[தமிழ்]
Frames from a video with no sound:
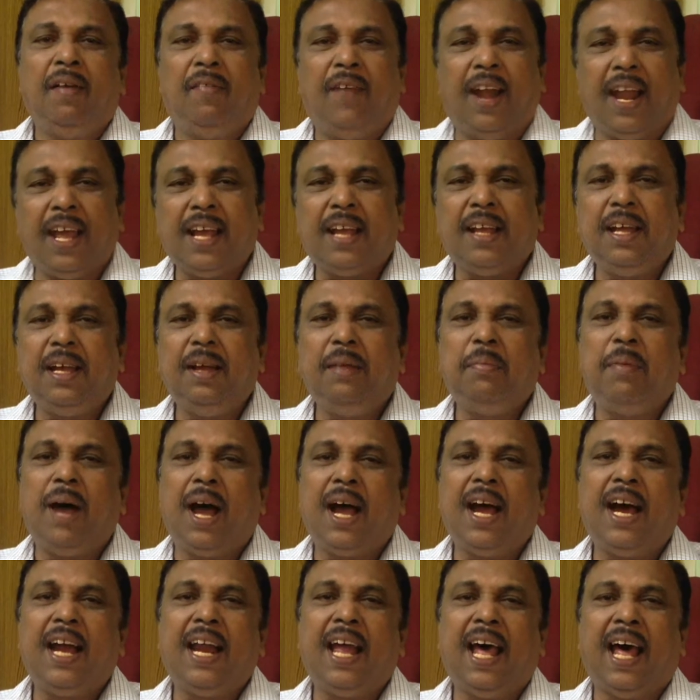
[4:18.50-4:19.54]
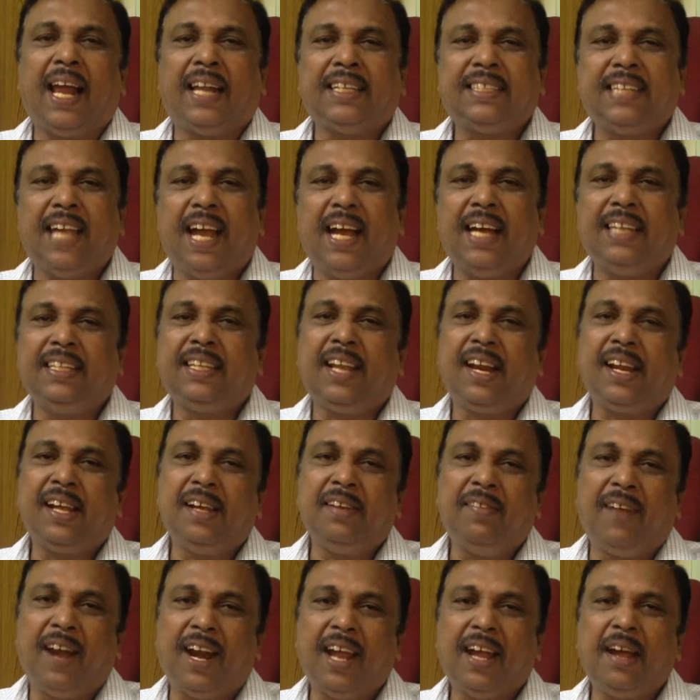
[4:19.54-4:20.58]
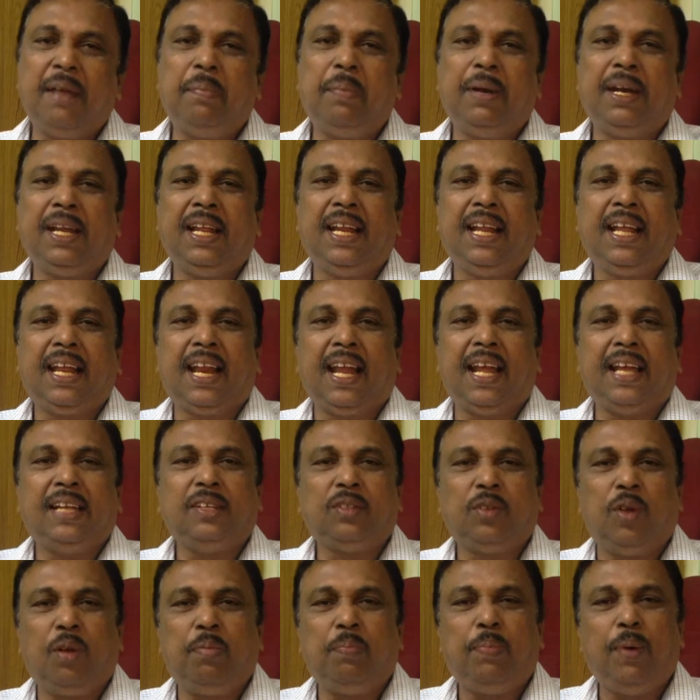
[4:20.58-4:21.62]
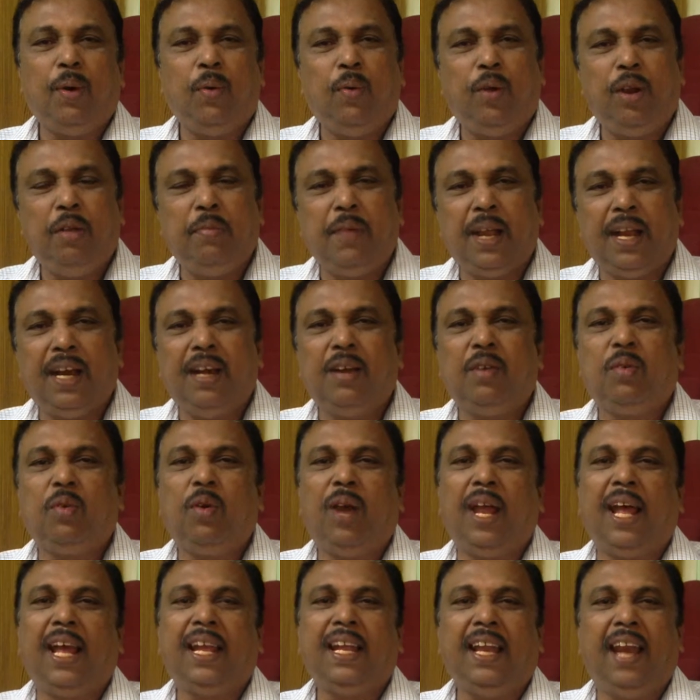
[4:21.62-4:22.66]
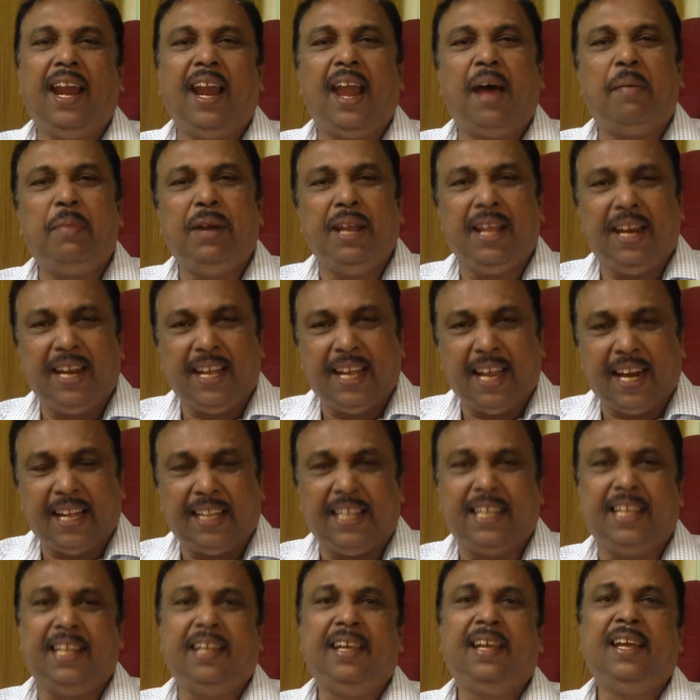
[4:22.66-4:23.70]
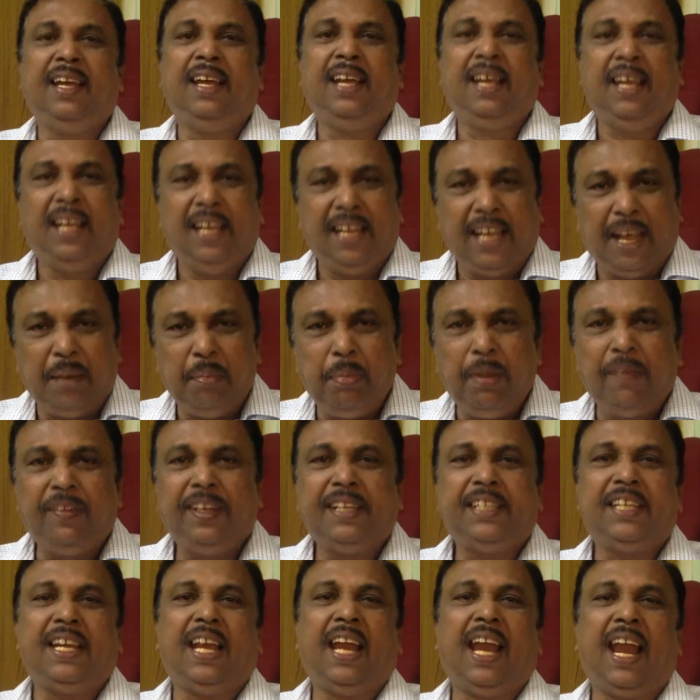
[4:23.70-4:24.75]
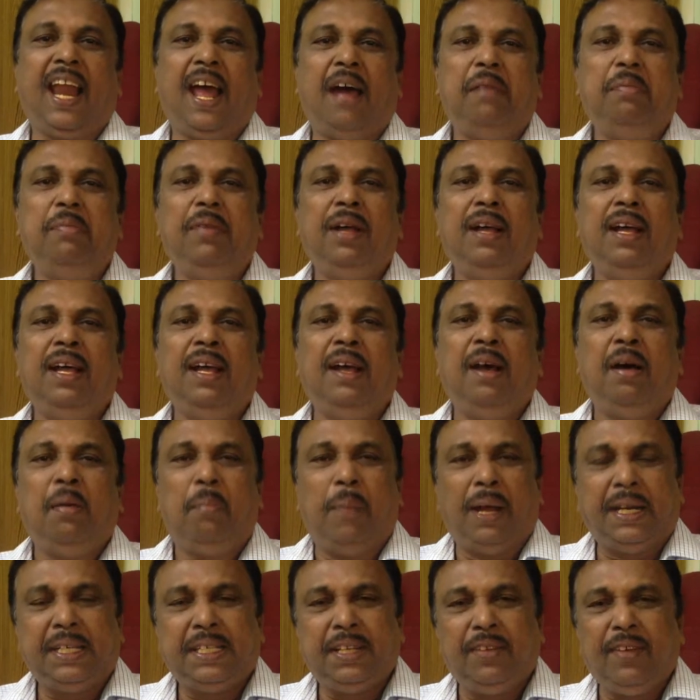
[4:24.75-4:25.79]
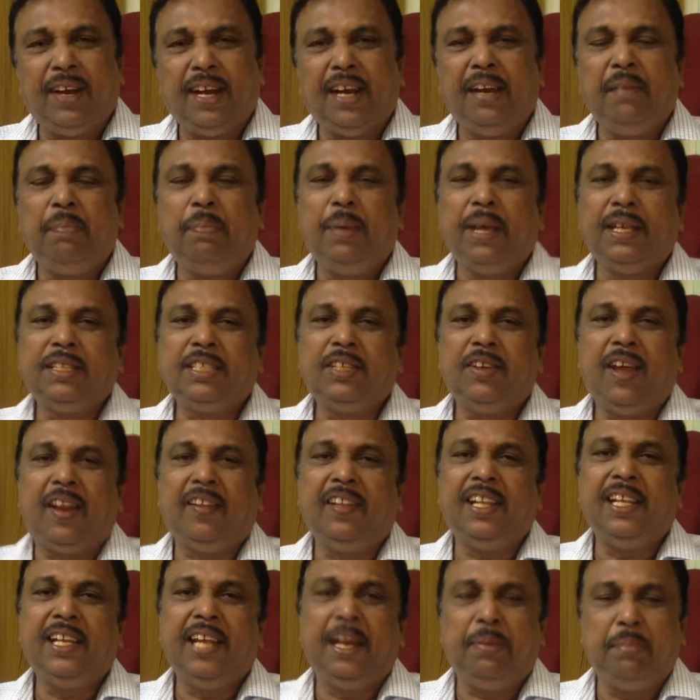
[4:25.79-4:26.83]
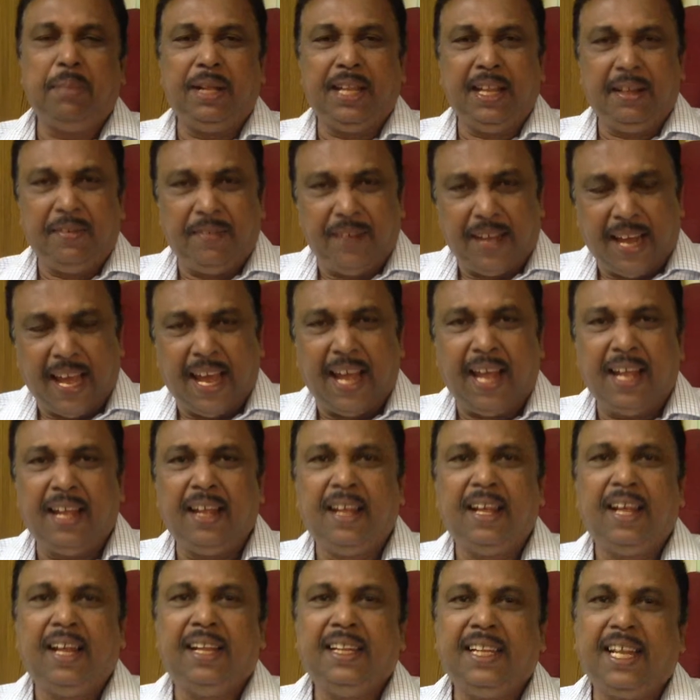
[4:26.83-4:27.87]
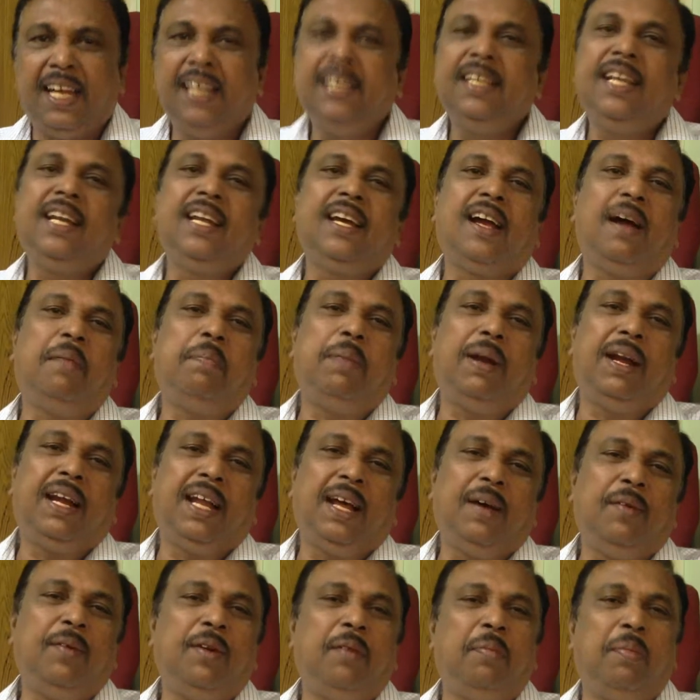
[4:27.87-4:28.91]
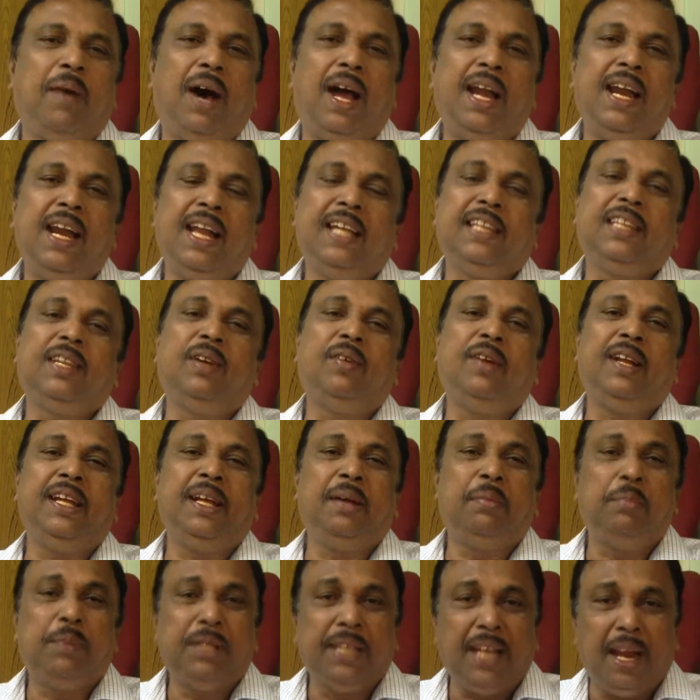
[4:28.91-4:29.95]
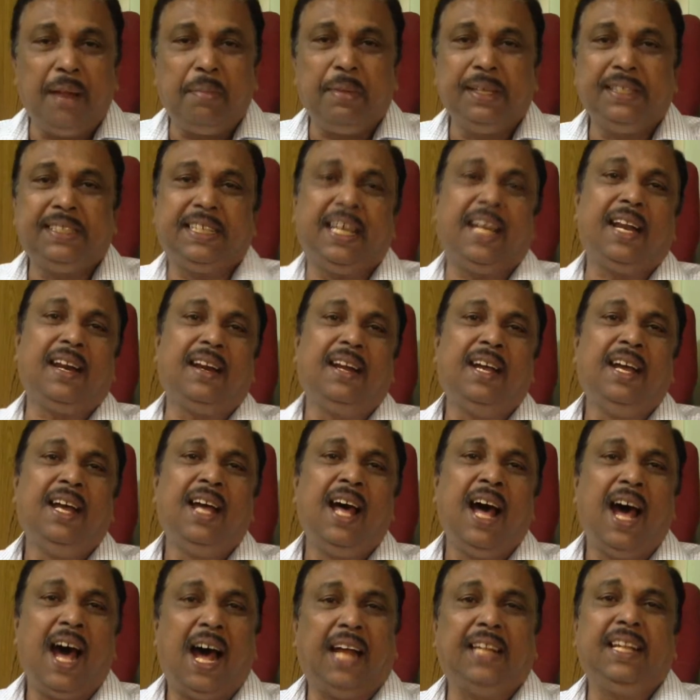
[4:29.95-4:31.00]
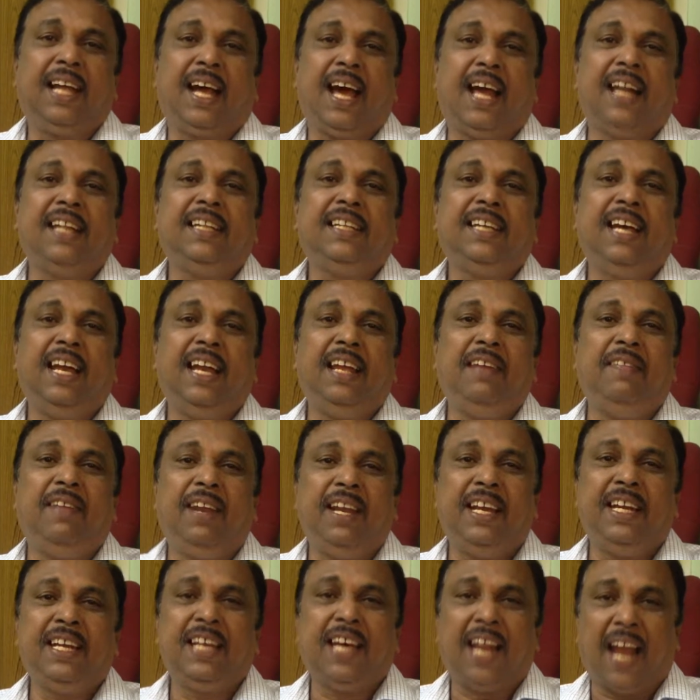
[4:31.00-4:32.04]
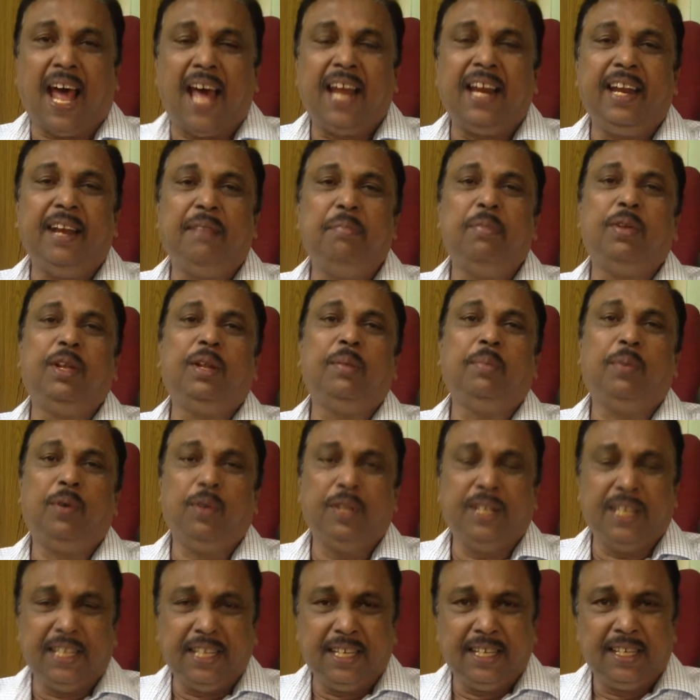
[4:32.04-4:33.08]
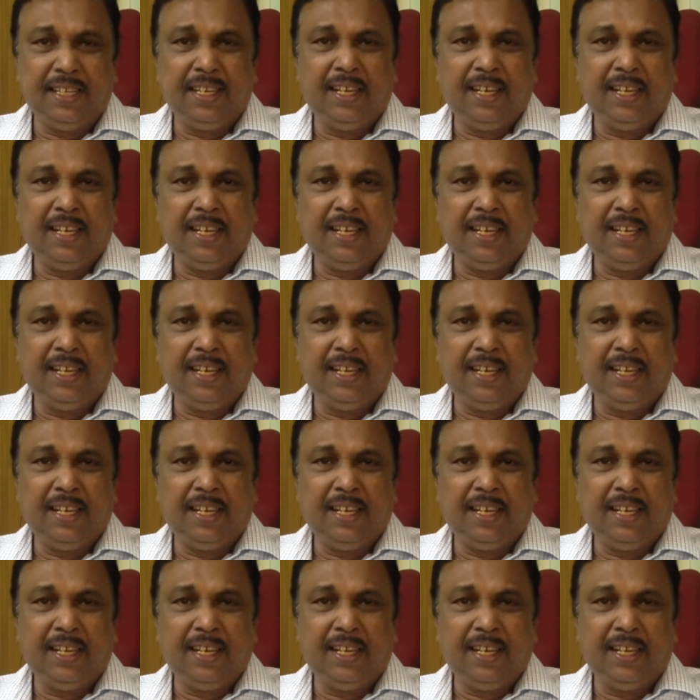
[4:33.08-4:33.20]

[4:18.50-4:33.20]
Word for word: வடக்கு மாகாண அரசாங்கத்திற்கு வழங்கப்பட்டிருக்கிற சொற்ப உரிமைகள் கூட இல்லாமல் இருக்கிறது என்பவற்றையெல்லாம் மற்றவர்கள் பேசுகிறது என்பதை விட தேர்ந்தெடுக்கப்பட்ட ஒரு மாநிலத்தினுடைய முதலமைச்சர் அந்த கருத்துக்களை வெளியிடுகிறார் என்பது போது